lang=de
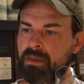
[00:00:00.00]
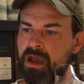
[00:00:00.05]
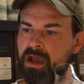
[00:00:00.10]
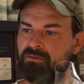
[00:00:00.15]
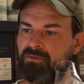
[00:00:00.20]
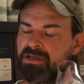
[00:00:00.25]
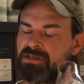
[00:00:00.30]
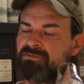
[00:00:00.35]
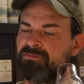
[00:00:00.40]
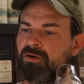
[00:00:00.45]
Ich
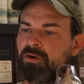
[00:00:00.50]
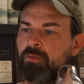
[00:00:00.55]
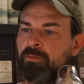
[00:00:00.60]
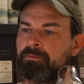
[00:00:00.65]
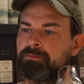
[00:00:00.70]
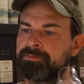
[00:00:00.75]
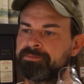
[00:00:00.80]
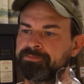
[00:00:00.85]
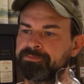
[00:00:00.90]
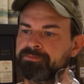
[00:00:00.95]
weiß nicht
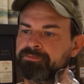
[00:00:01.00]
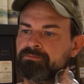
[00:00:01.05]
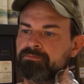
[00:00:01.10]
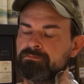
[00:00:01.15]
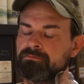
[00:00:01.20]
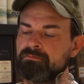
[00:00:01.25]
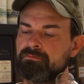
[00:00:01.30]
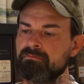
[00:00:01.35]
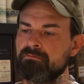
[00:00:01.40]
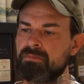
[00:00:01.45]
warum.
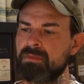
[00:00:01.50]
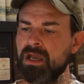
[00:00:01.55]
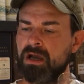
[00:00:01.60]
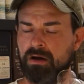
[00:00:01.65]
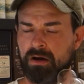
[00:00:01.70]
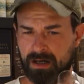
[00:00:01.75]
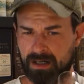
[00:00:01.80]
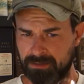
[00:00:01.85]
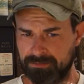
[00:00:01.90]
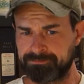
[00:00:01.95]

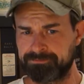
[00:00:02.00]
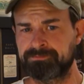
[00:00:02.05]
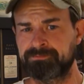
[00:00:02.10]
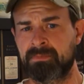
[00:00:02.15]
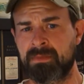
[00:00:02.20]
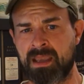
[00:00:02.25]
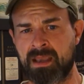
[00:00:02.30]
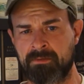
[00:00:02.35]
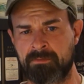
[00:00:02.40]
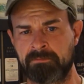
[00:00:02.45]
Oh.
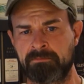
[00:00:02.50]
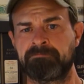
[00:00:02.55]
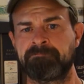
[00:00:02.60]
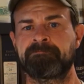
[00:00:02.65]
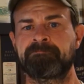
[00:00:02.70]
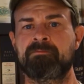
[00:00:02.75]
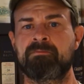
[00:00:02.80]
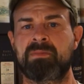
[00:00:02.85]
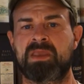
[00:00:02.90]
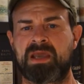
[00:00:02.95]

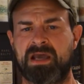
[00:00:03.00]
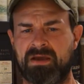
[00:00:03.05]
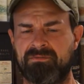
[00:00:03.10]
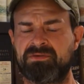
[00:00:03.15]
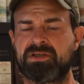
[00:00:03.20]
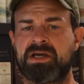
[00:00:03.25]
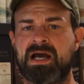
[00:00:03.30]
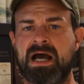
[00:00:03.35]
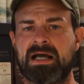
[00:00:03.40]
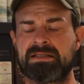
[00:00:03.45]

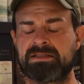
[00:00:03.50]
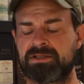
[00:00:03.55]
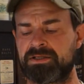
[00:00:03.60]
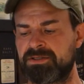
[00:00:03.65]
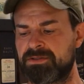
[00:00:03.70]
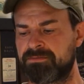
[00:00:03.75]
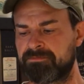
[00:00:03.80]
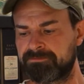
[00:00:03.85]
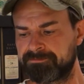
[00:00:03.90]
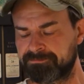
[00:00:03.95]
Kräftiger
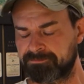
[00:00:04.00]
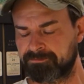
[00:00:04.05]
Antritt.